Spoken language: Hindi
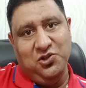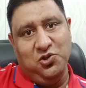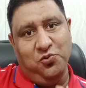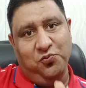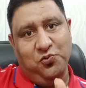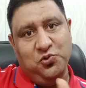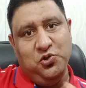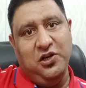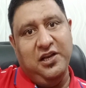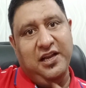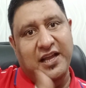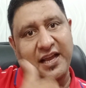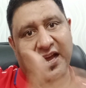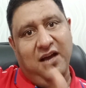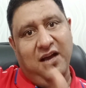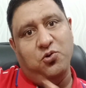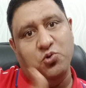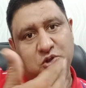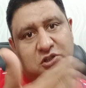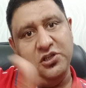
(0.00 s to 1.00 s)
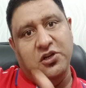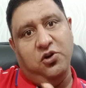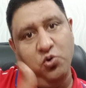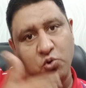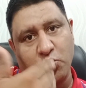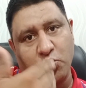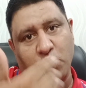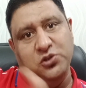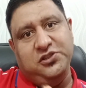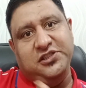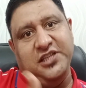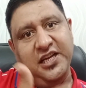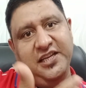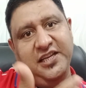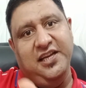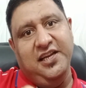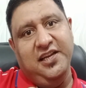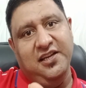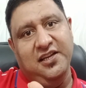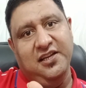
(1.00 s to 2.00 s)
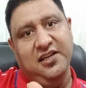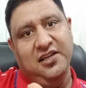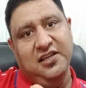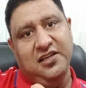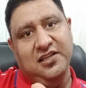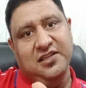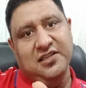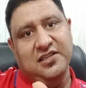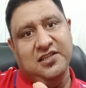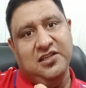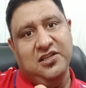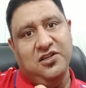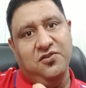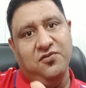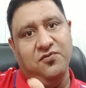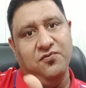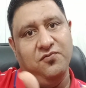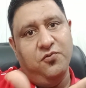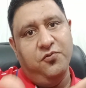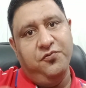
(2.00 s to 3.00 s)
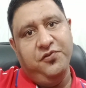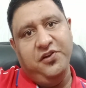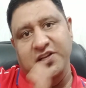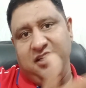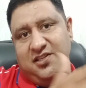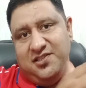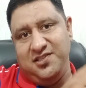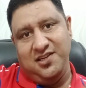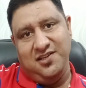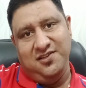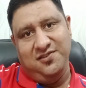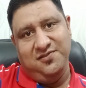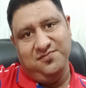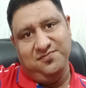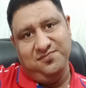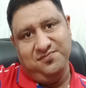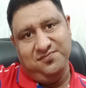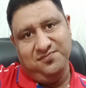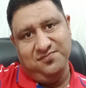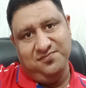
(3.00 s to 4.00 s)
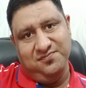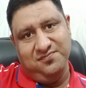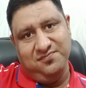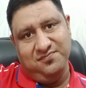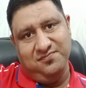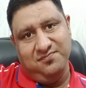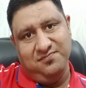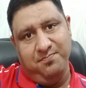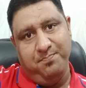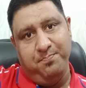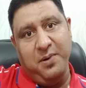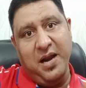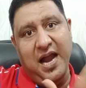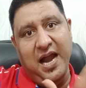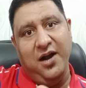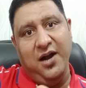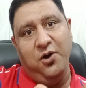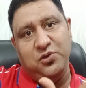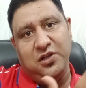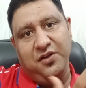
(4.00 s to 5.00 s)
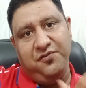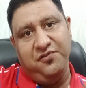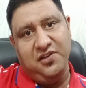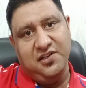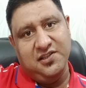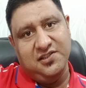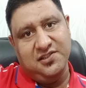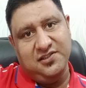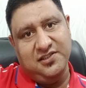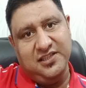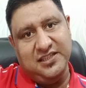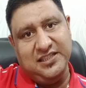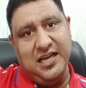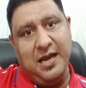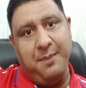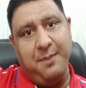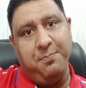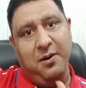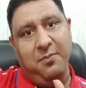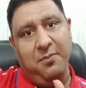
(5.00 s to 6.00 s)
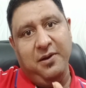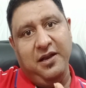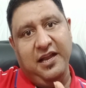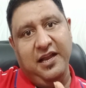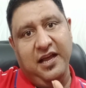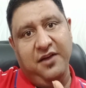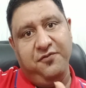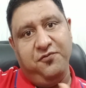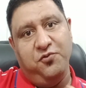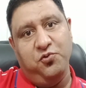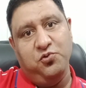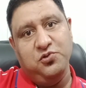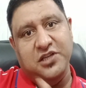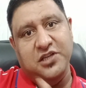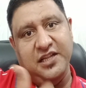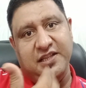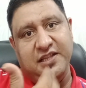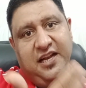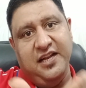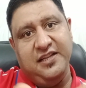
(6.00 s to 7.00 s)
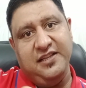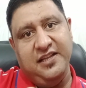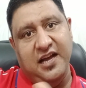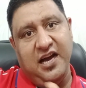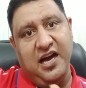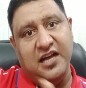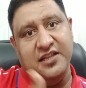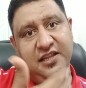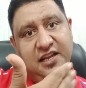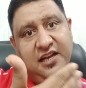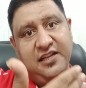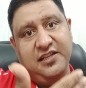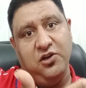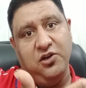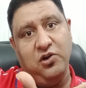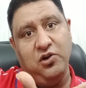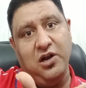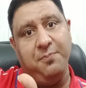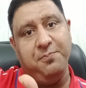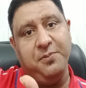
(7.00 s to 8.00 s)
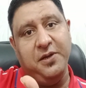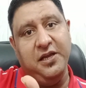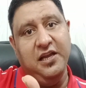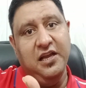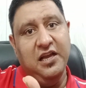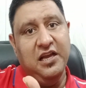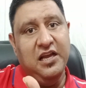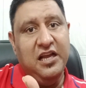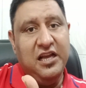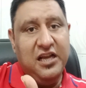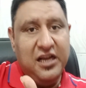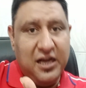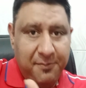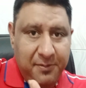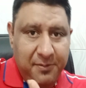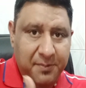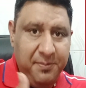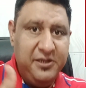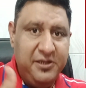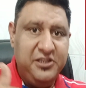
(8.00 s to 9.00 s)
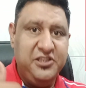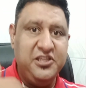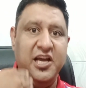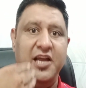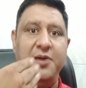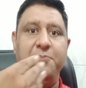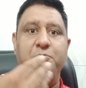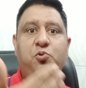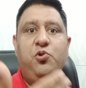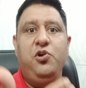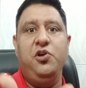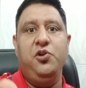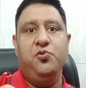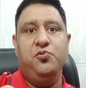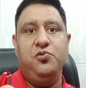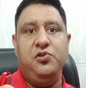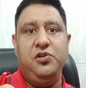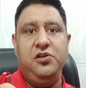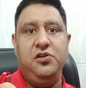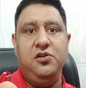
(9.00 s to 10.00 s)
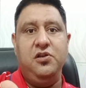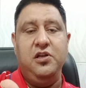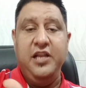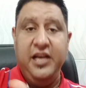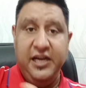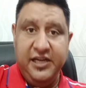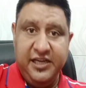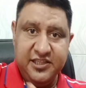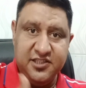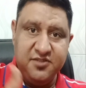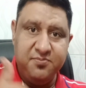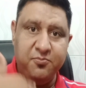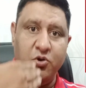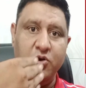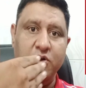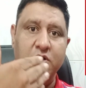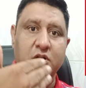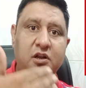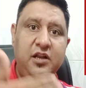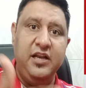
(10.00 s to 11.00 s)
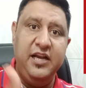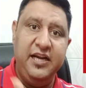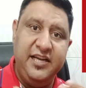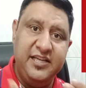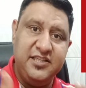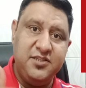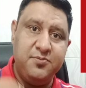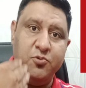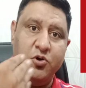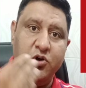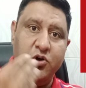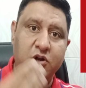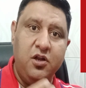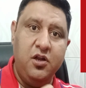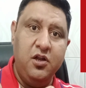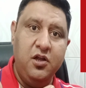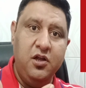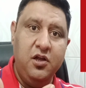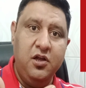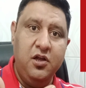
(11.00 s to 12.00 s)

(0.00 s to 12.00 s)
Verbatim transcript: तो वो जो नया कुछ रोज़ चाहिए वो वीनस है ब्रांड होता है वीनस जैसे एप्पल में नए फ़ोन्स आते रहते हैं आते रहते हैं और आपकी कभी भी इच्छाएं पूरी नहीं होती लेटेस्ट मॉडल लेटेस्ट मॉडल